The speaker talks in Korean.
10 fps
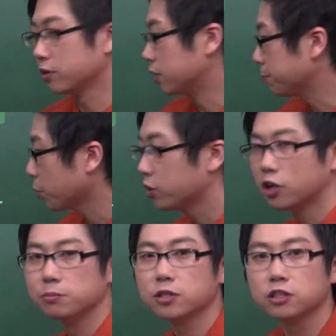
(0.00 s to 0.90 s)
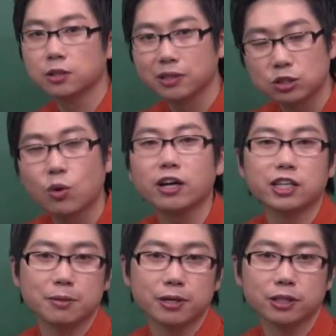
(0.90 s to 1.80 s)
돼요. 그 표를 넘겨서 여러분 계속
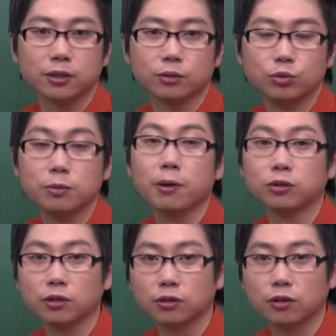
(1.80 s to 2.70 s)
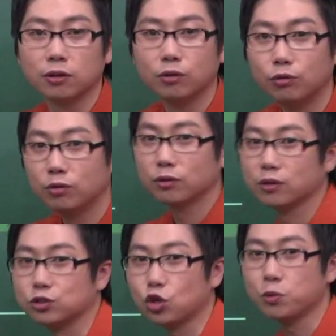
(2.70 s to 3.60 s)
확인해 봐야 돼요. 우리 배웠던 거.
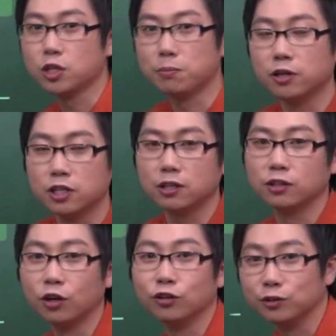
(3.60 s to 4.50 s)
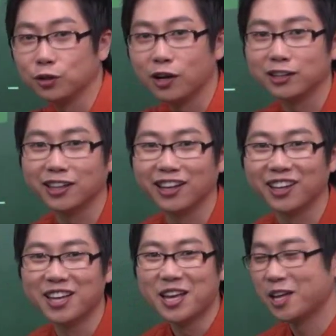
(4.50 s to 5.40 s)
show me the money 넌 이거 할
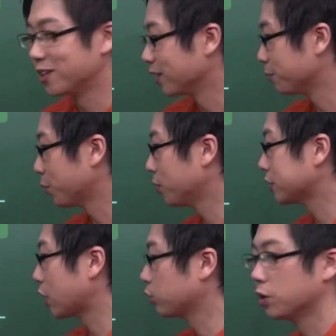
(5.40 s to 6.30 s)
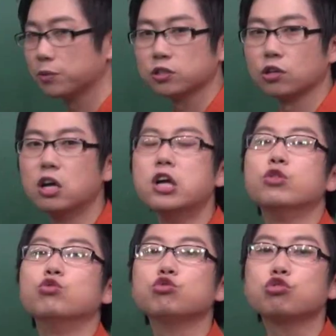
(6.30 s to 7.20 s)
때 했던 그 표를 자꾸 넘겨서
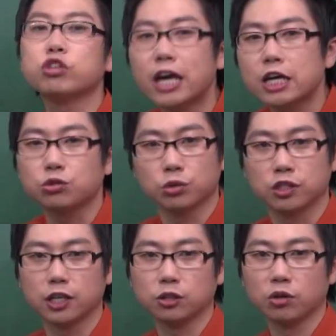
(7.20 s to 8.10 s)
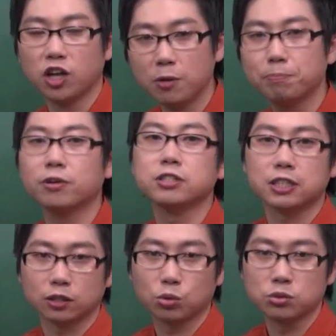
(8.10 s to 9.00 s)
눈으로 계속 익혀야 돼요. 10번
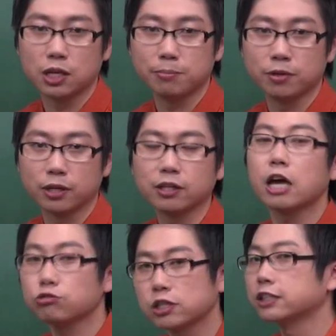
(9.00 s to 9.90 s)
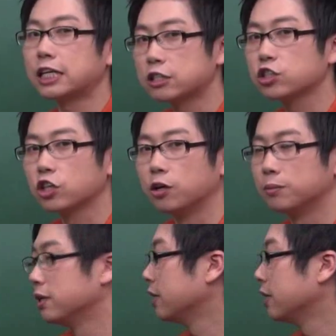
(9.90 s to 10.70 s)
이상 동사 한 번에 계속 차, 사전처럼